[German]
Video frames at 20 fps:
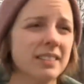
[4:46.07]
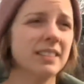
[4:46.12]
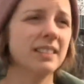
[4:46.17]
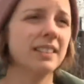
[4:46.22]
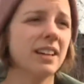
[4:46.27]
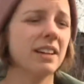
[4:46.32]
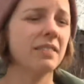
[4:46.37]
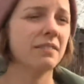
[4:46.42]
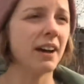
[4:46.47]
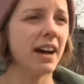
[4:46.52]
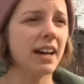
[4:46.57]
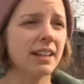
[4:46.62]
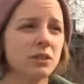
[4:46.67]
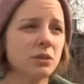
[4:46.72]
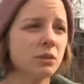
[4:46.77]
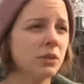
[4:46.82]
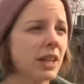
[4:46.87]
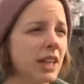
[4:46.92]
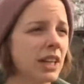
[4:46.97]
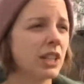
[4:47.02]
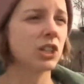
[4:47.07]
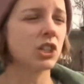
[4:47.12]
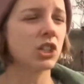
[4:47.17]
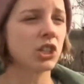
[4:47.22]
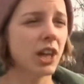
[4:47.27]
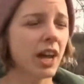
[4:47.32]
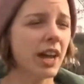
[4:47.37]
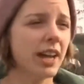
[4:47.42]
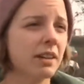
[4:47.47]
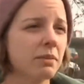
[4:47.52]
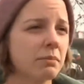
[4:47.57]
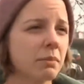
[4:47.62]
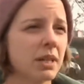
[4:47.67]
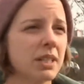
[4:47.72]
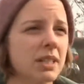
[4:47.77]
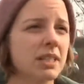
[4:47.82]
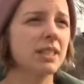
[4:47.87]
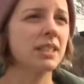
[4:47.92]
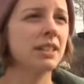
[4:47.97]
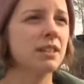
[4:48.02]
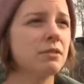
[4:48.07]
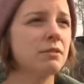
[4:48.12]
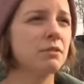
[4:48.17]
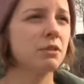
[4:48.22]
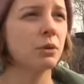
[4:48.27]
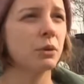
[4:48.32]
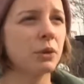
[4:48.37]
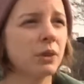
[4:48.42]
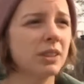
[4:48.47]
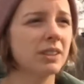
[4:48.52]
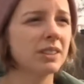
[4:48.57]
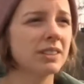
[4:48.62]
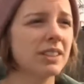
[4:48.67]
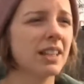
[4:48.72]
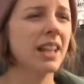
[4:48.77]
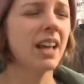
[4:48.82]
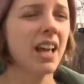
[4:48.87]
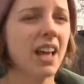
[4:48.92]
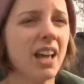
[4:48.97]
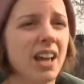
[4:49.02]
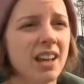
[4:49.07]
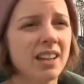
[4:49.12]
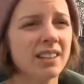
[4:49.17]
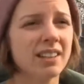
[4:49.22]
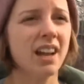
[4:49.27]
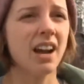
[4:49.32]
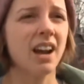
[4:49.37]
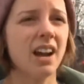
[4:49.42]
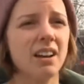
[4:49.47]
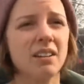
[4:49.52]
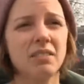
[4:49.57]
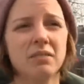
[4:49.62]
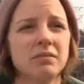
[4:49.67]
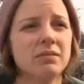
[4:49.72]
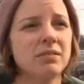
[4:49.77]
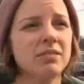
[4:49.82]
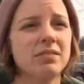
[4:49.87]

Die Erwartungen steigen massiv und ja,